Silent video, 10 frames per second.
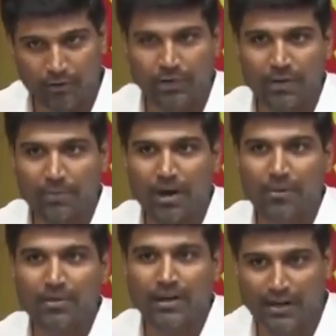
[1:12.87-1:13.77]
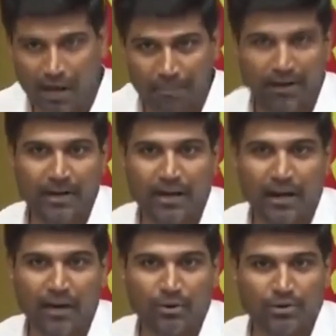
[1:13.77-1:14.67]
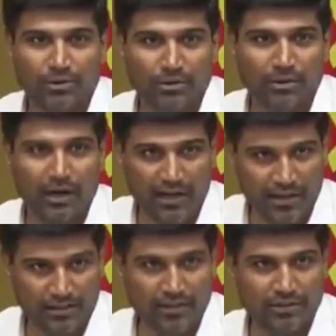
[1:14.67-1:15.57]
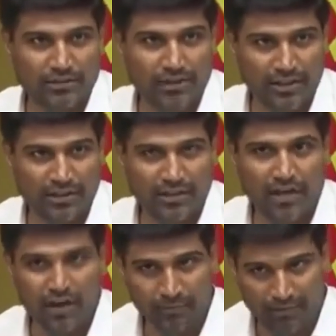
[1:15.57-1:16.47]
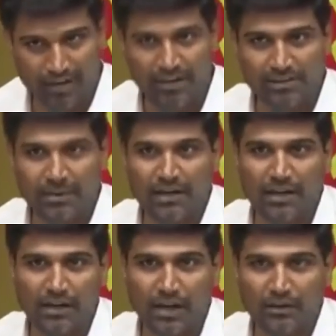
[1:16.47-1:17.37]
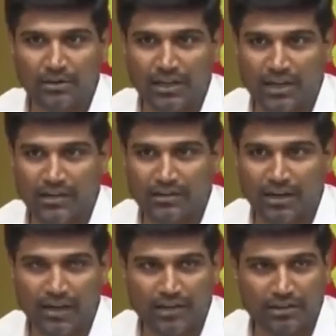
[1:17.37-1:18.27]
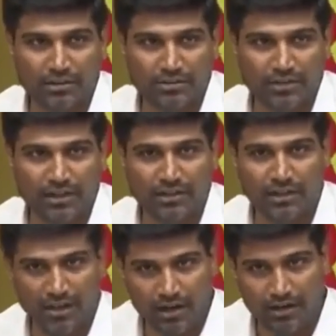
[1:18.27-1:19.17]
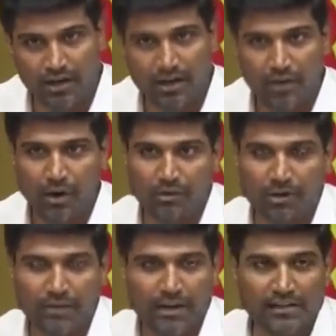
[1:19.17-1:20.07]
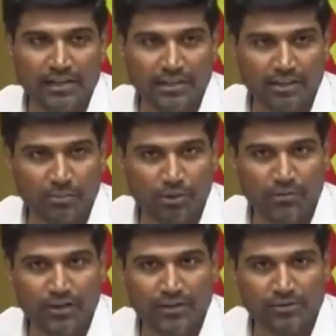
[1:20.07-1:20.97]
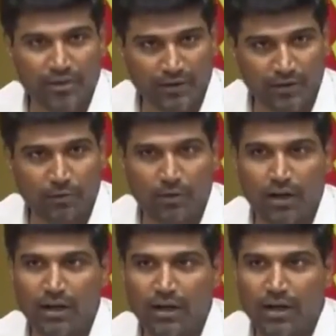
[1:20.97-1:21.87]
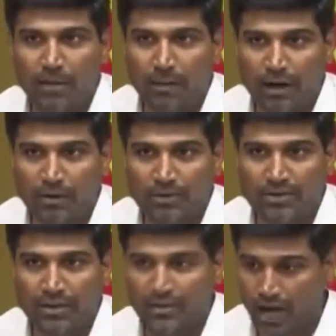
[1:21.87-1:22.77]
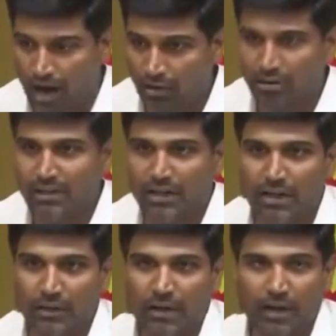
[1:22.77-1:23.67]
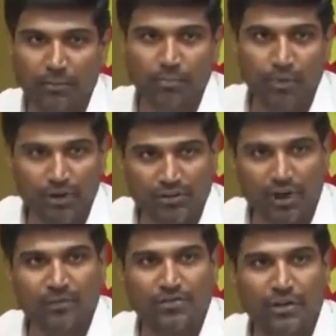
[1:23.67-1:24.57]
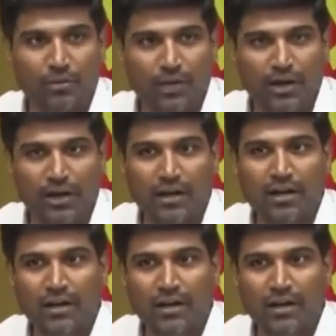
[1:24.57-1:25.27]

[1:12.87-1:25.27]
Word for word: అవతల వైపు కాకుండా నాపైనే ఆ రోజు అటాక్ జరగడం జరిగింది నా వెహికల్స్ పైన ఆ రోజు అటాక్ అటాక్ జరగడం జరిగింది నా కాన్వే వెహికల్స్ ఏదైతే మూడు వెహికల్స్ ఉన్నాయో అన్నీ కూడా పాల్గొట్టడం జరిగింది ఆ రోజు అక్కడ ఉన్న పోలీస్ ఆఫీసర్లు కూడా